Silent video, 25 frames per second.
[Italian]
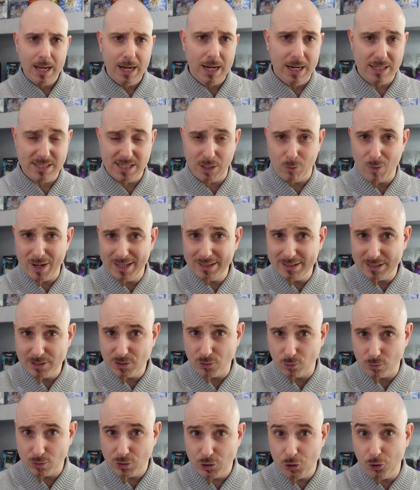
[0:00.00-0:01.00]
Le seguenti
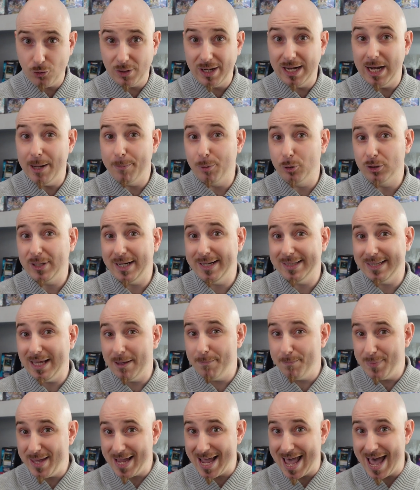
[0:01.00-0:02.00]
istruzioni le potrete
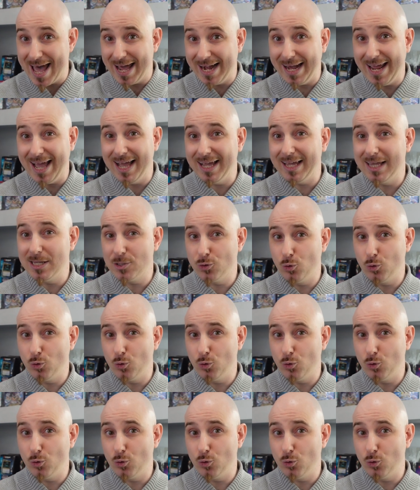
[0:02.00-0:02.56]
impiegare anche